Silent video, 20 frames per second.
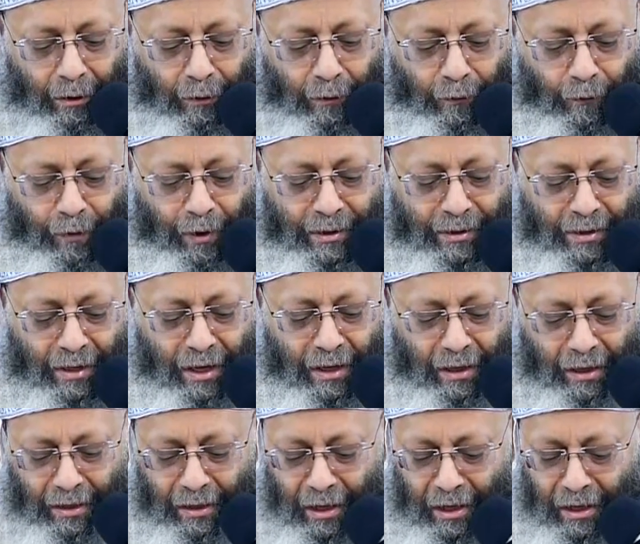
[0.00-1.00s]

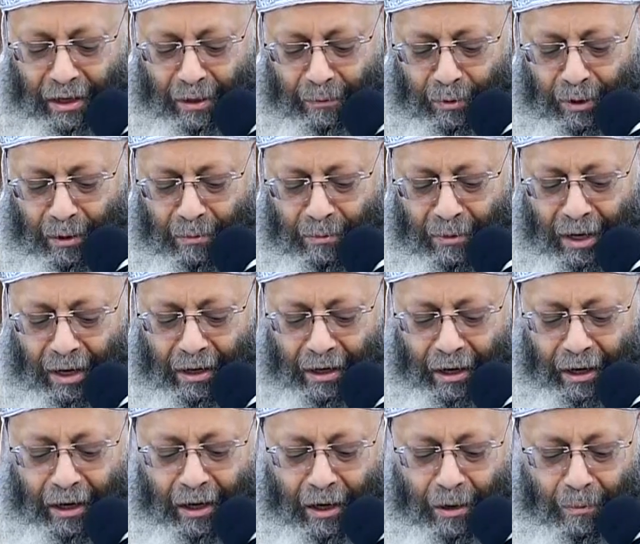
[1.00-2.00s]
فالسيد هنا بيمدح
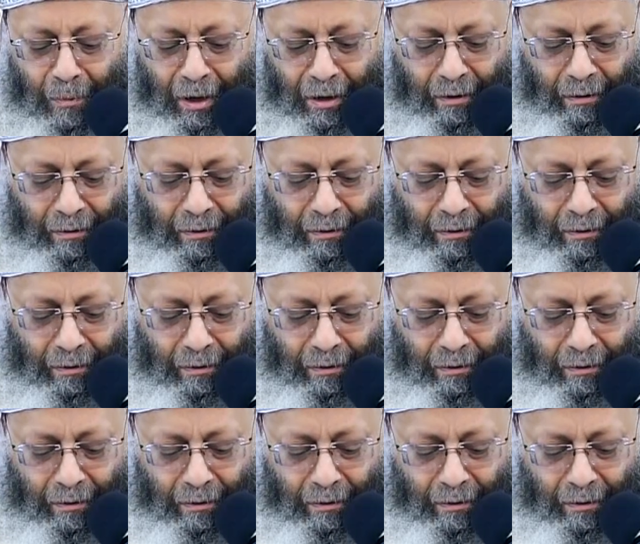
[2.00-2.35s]
الحكمة